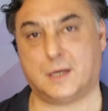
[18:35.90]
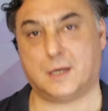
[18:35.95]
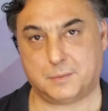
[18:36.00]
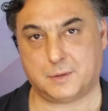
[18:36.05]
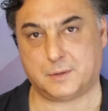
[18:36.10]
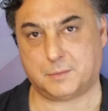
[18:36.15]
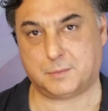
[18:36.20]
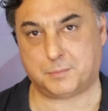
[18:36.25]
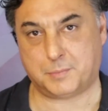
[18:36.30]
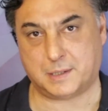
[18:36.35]

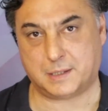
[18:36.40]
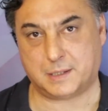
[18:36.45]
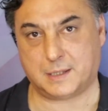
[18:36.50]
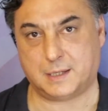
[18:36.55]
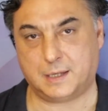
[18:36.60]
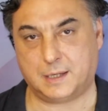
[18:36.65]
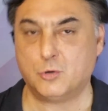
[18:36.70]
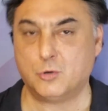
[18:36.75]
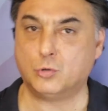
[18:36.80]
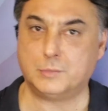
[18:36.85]
bir
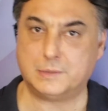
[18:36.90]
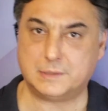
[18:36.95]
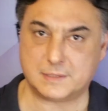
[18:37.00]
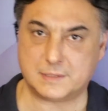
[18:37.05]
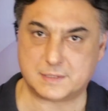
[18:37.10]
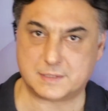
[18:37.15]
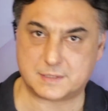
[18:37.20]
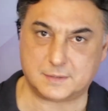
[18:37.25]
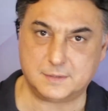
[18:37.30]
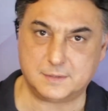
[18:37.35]
parayla
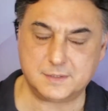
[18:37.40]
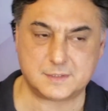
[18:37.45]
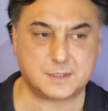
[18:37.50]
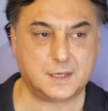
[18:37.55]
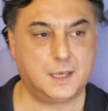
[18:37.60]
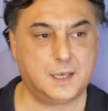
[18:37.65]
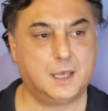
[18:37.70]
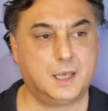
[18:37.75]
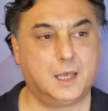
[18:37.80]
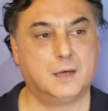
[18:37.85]
olmalısınız.
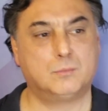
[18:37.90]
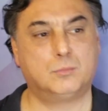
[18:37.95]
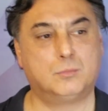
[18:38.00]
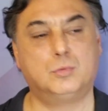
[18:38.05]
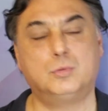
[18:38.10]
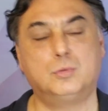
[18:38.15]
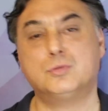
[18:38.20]
Bu